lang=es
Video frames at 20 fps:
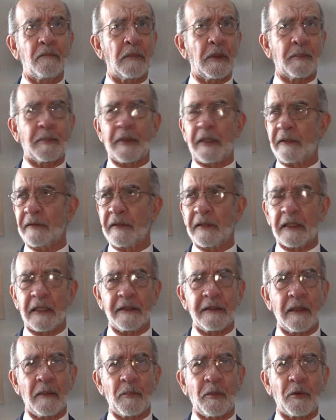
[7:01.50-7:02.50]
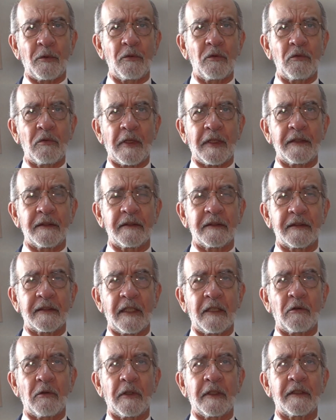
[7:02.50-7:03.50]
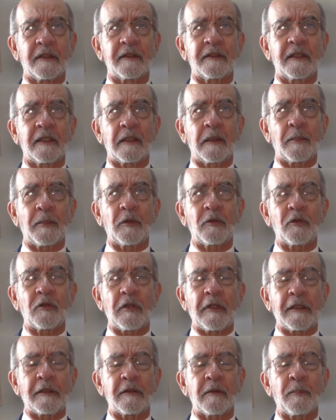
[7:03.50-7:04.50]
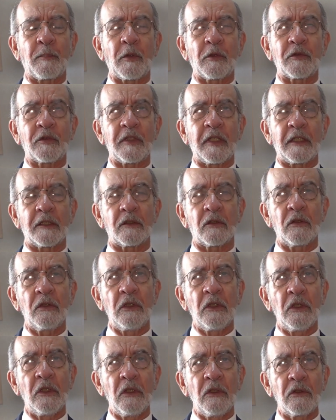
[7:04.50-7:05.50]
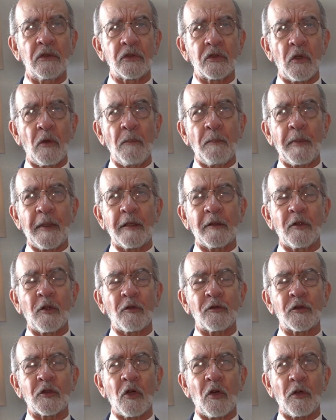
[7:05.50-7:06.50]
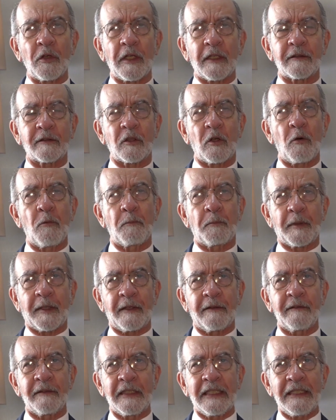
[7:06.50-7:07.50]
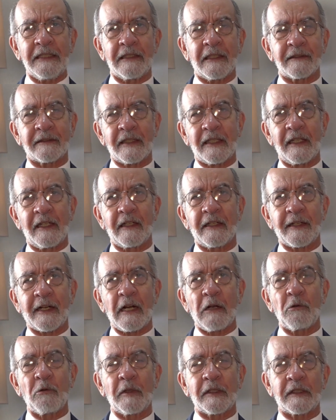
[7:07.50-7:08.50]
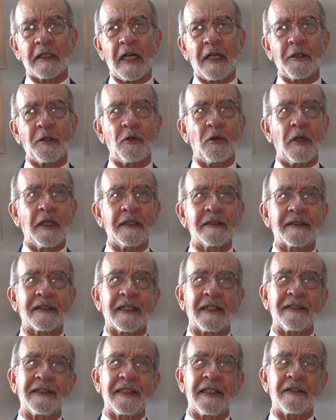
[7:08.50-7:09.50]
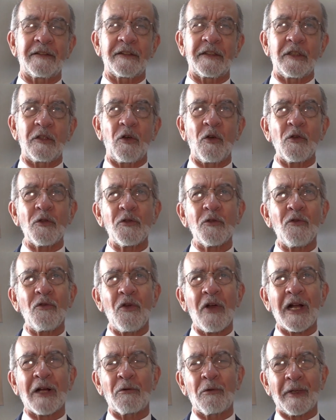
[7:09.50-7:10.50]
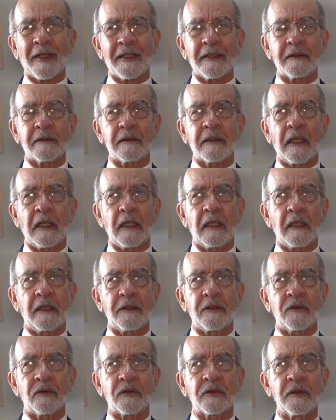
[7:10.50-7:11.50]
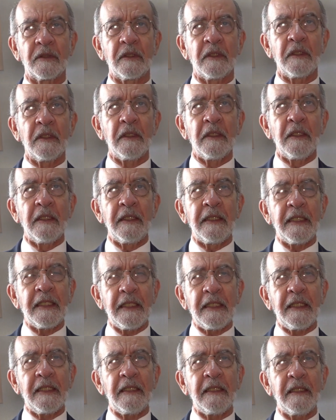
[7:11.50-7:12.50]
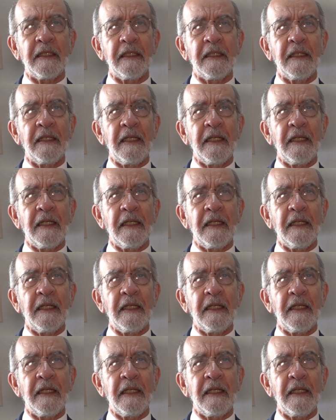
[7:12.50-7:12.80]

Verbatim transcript: me parece que anda por un 46-47%, son personas comprendidas en el rango etario entre 18 a 40 años. Y